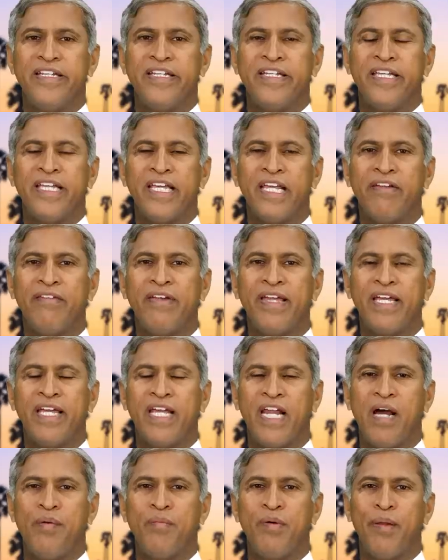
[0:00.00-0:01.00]
ఈ ఇరవై
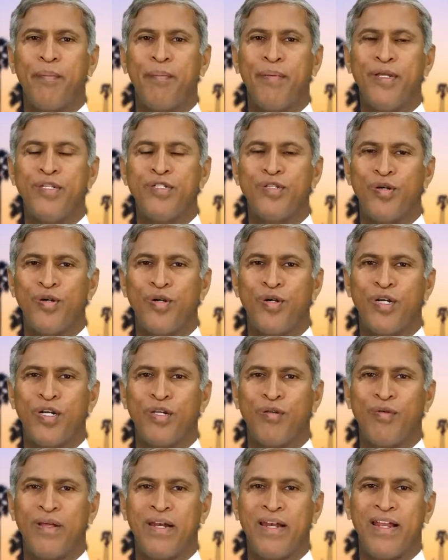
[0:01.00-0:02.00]
గ్రాముల పీచులు
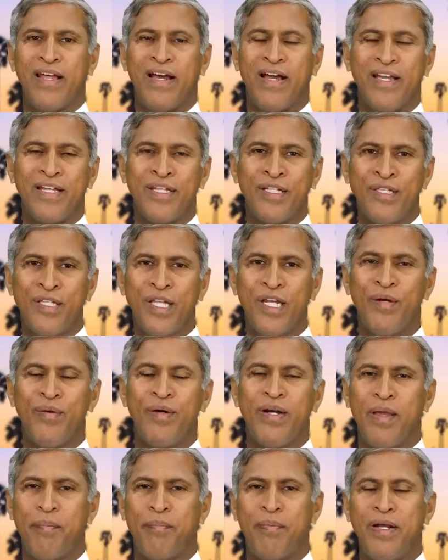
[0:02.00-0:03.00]
ఉండటం వల్ల ఇందులో
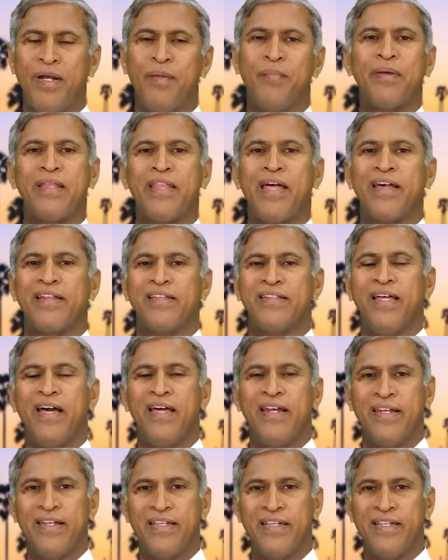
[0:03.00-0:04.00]
ఉండే పిండి
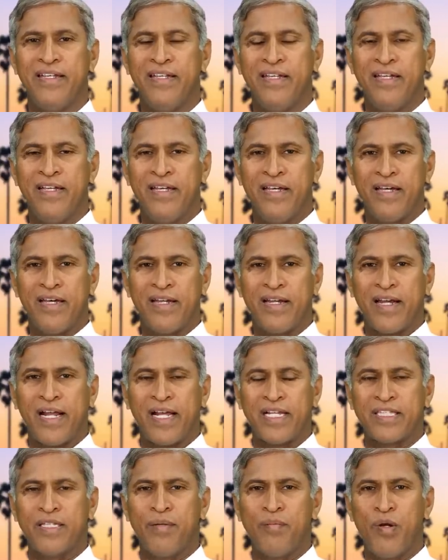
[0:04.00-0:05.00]
పదార్థాలని
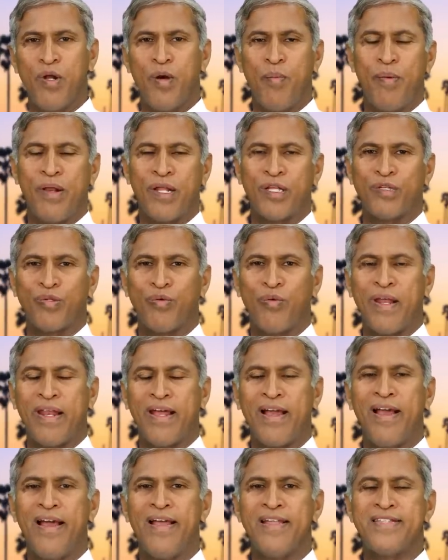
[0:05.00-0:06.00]
రక్తము లోపలకు
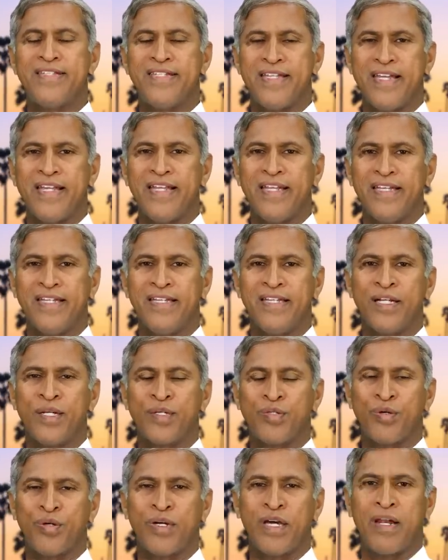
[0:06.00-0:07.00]
త్వరగా చేరి
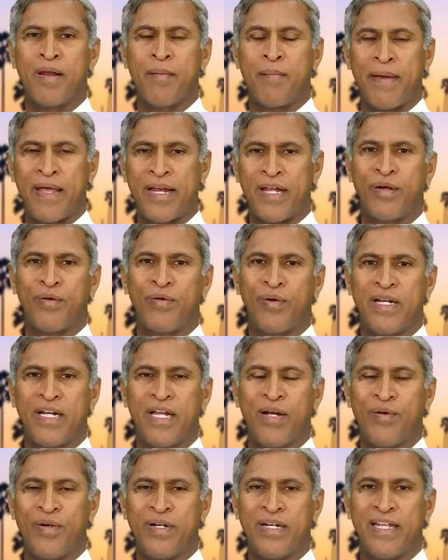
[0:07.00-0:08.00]
షుగర్ను
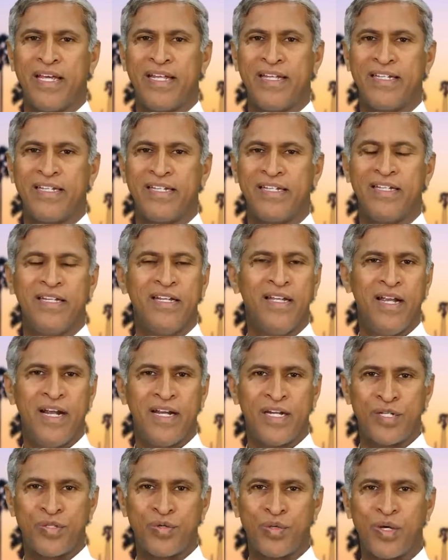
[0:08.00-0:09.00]
పెరగకుండా ఉండటానికి
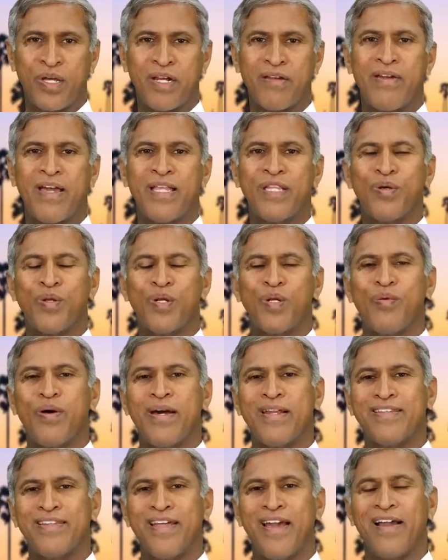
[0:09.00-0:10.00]
అంటే షుగర్ వ్యాధి ఉన్న
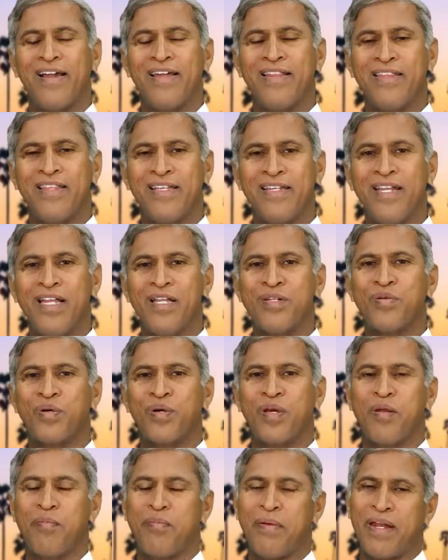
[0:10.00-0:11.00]
వారు తేగలు తిన్నా
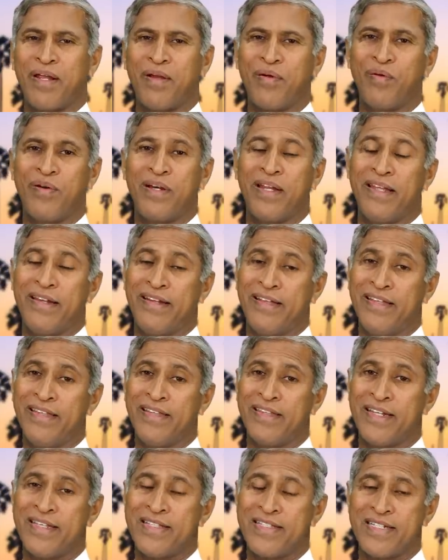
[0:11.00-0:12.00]
షుగర్ పెరగకుండా
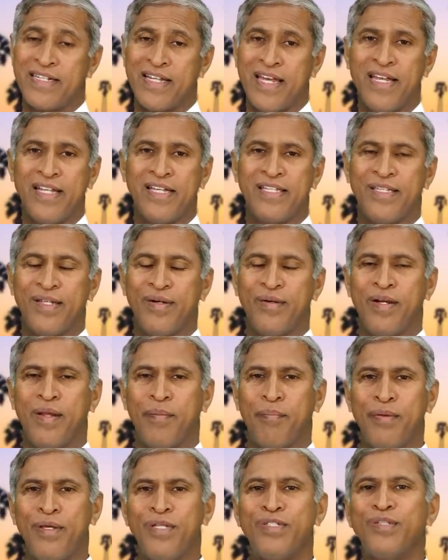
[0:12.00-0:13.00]
నియంత్రించడానికి ఇందులో
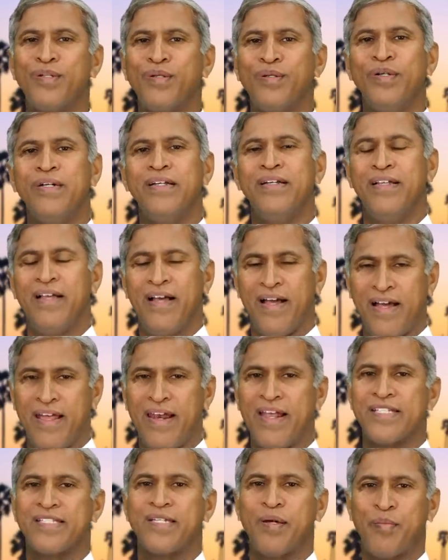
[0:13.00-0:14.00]
ఉండే పీచులు
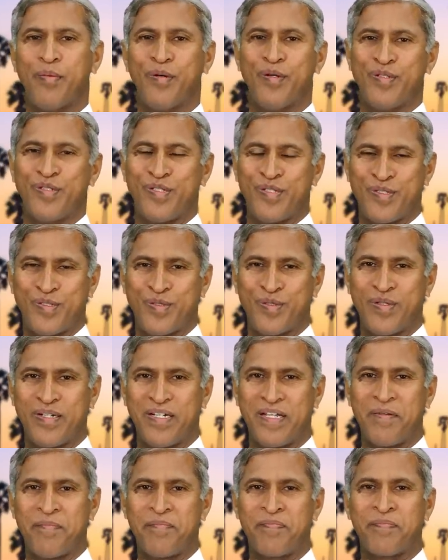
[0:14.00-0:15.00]
అలా సపోర్ట్
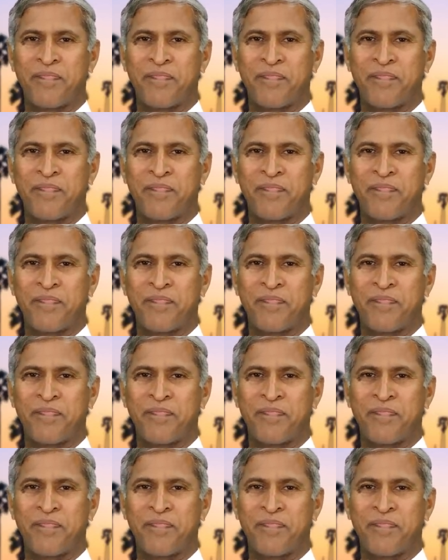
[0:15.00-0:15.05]
చేస్తుంటాయి